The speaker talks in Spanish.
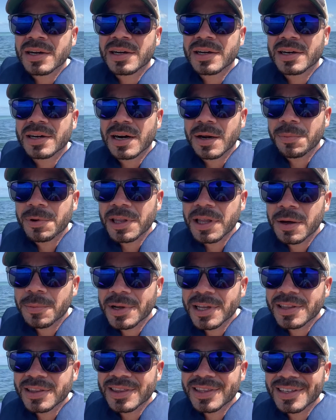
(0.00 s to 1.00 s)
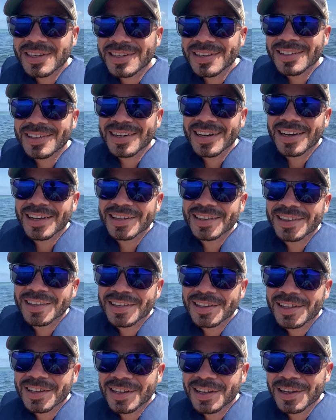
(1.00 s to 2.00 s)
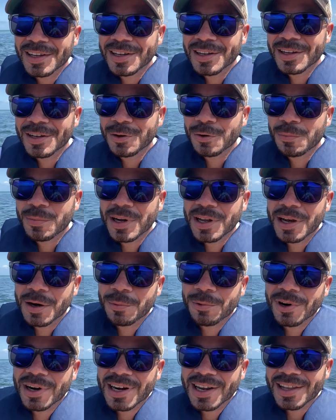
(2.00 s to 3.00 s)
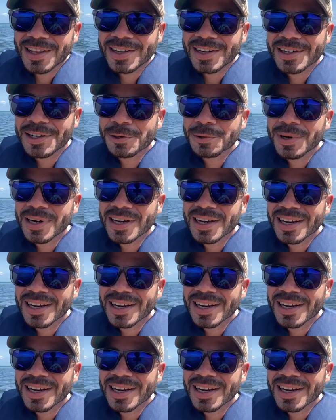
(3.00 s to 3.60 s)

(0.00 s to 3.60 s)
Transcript: rápidamente antes de que nos vayamos a la deriva.